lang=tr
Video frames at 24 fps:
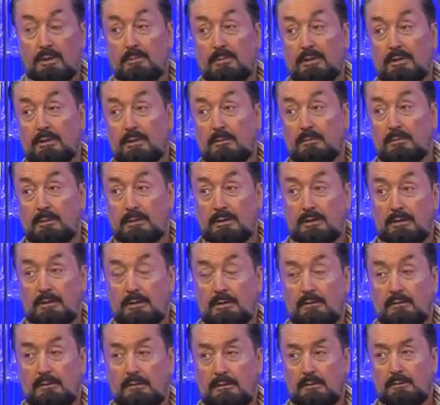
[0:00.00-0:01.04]
Bilim
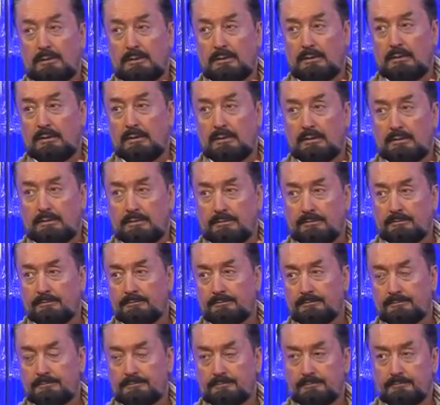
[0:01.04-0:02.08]
adamlarına devredilmesi lazım.